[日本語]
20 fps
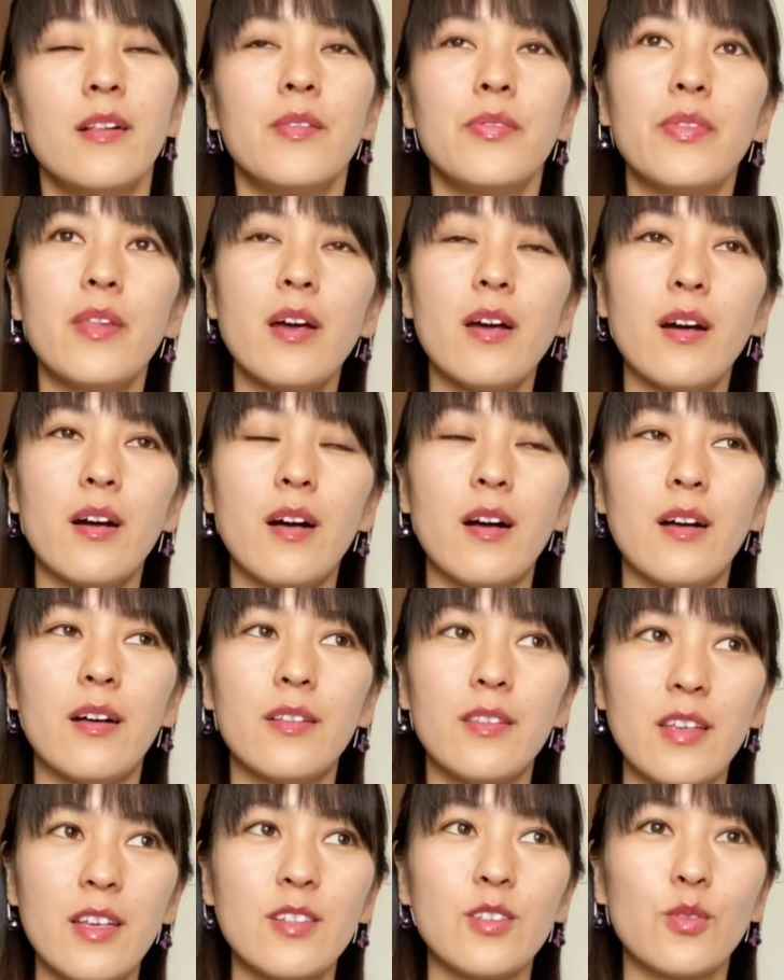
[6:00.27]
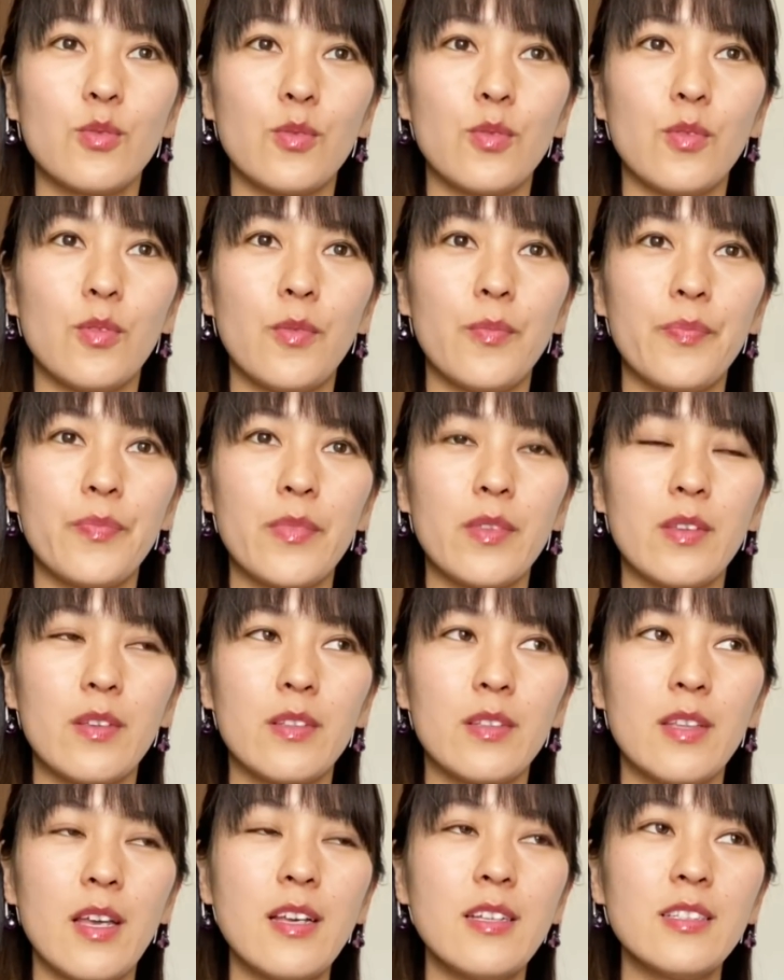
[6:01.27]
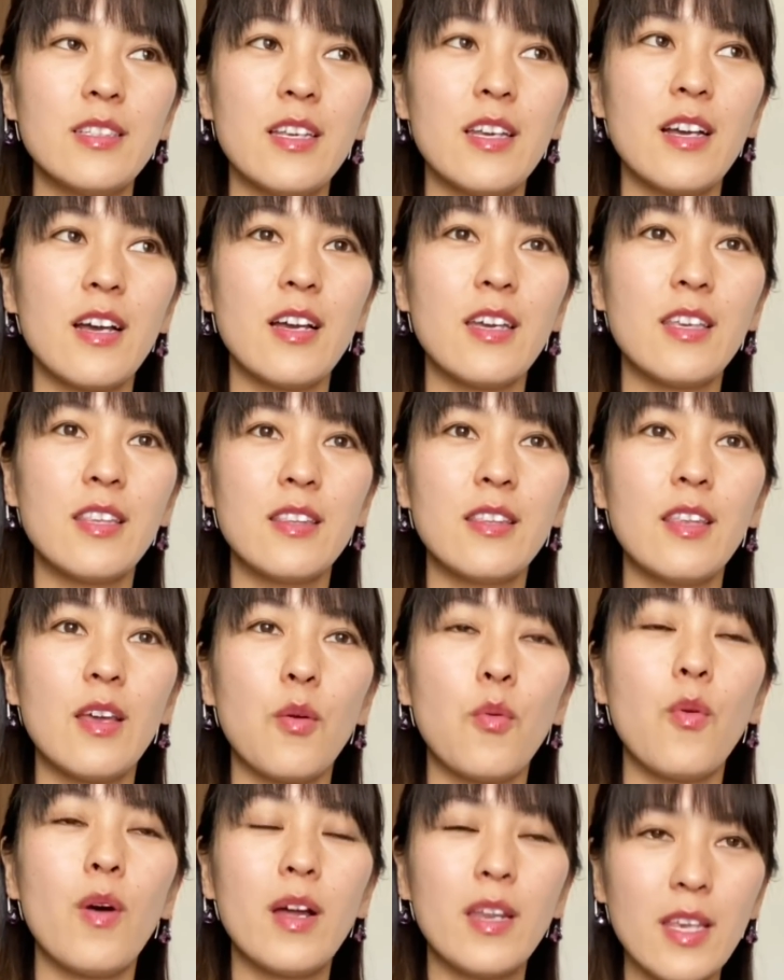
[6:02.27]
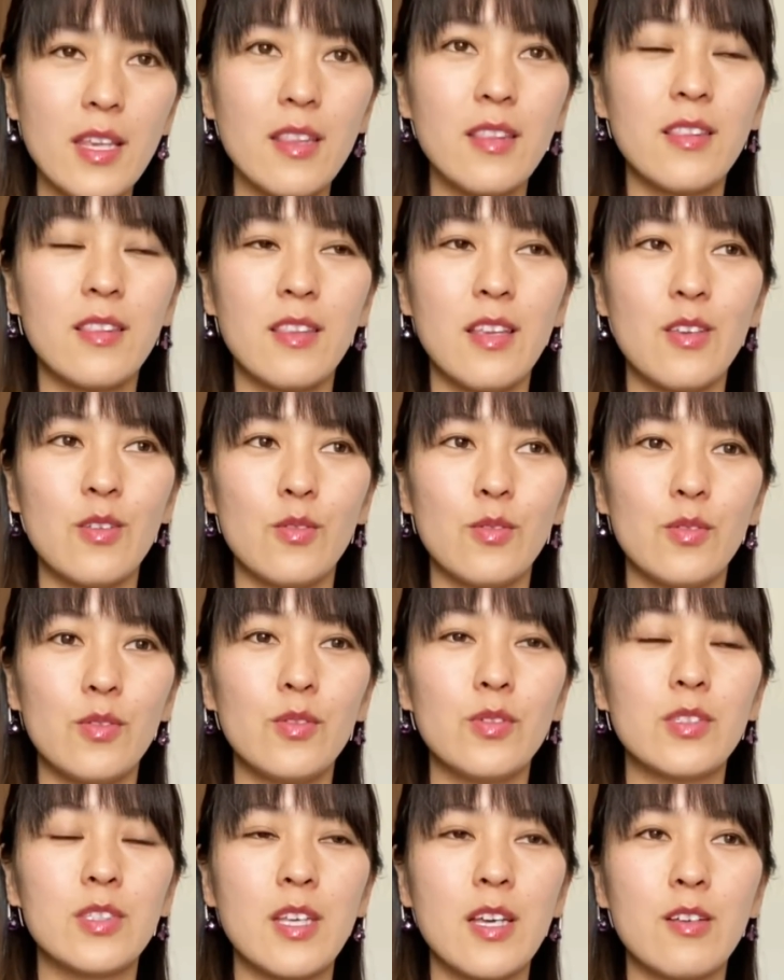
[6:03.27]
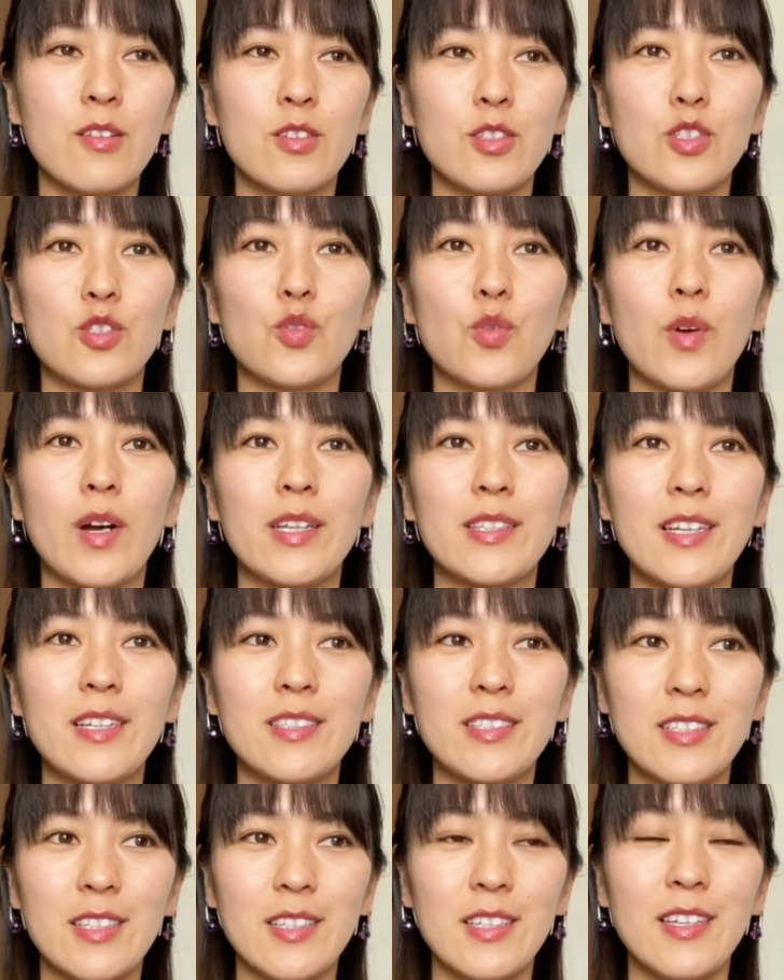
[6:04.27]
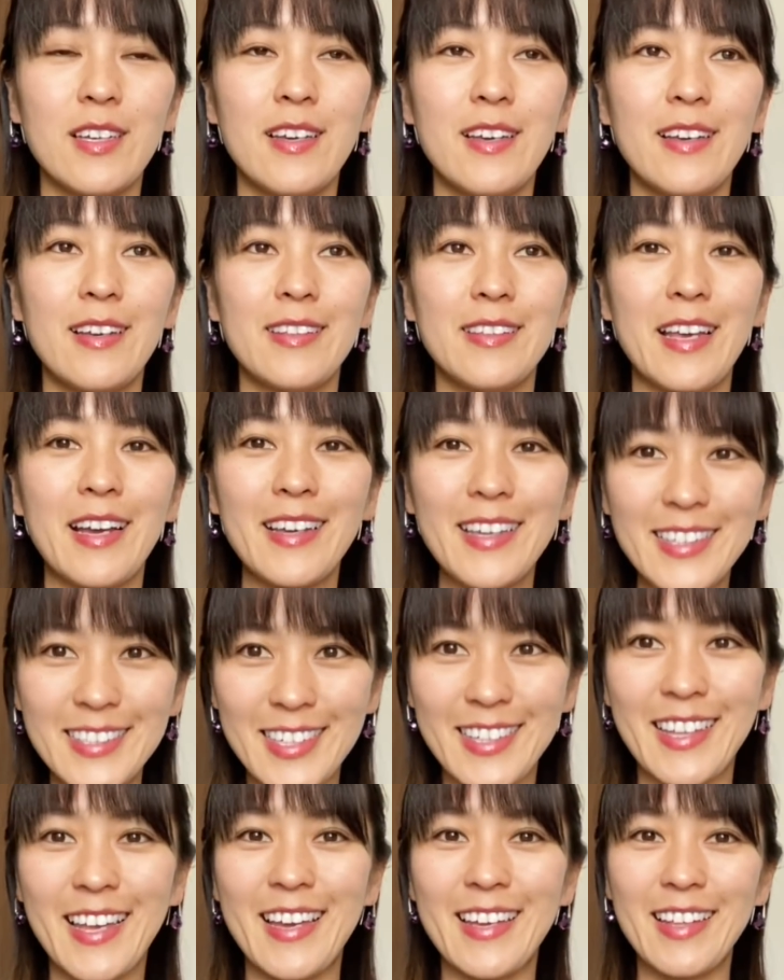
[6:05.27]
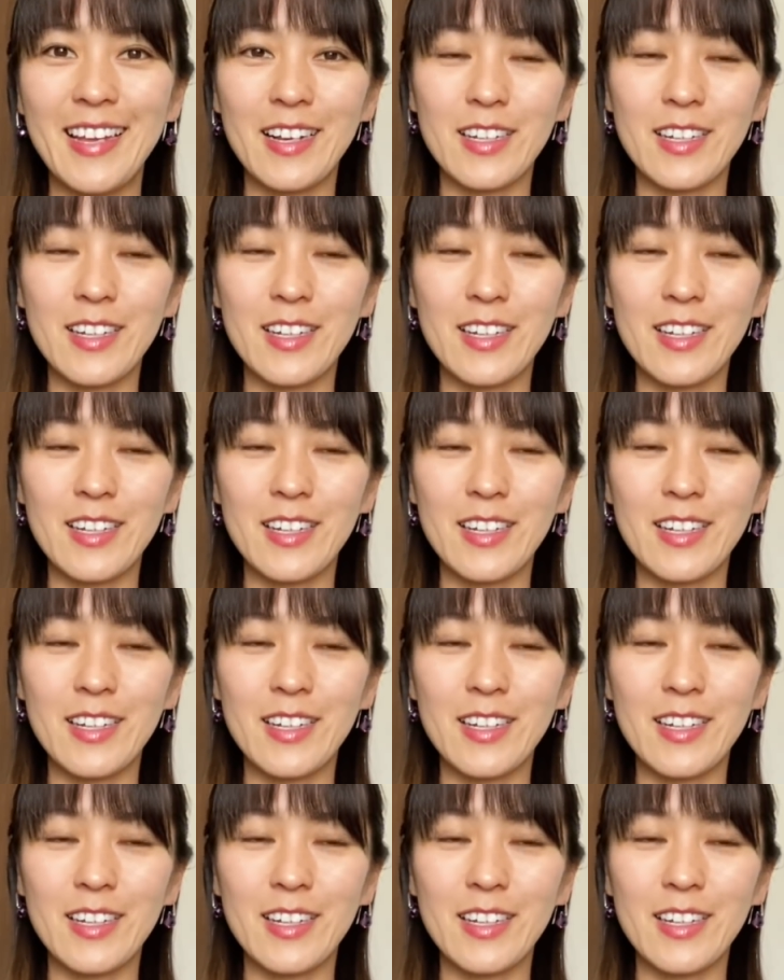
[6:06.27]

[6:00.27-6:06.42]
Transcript: なんかね、その、男性が行って終わりっていうセックスの形だけじゃない。